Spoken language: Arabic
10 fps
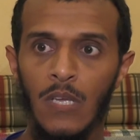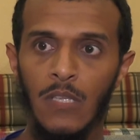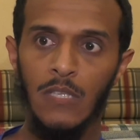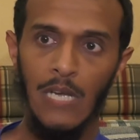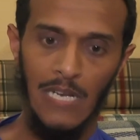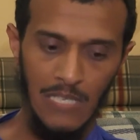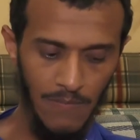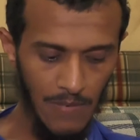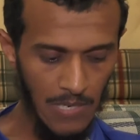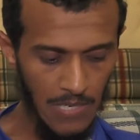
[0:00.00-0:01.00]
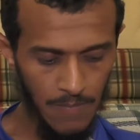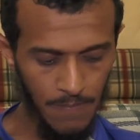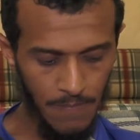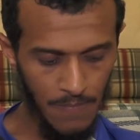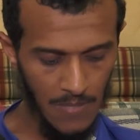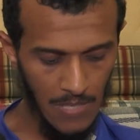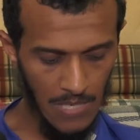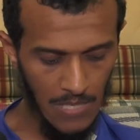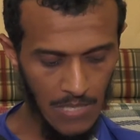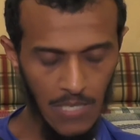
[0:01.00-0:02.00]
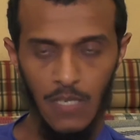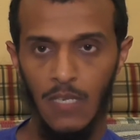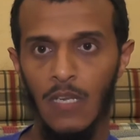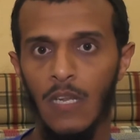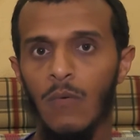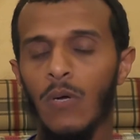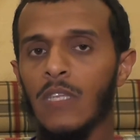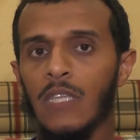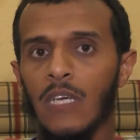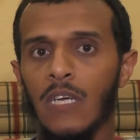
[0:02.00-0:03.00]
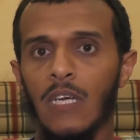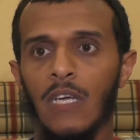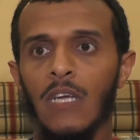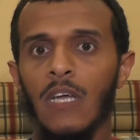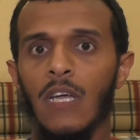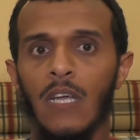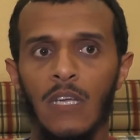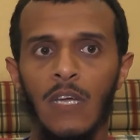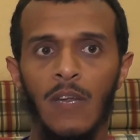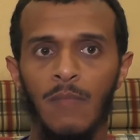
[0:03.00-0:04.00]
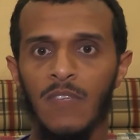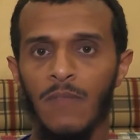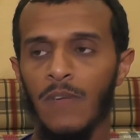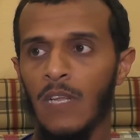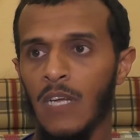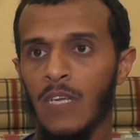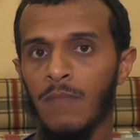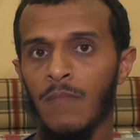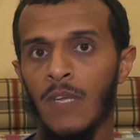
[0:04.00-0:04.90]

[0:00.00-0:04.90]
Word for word: انتعاشه في اللعب اكثر الا وقت آه، قرب يصفر الحكم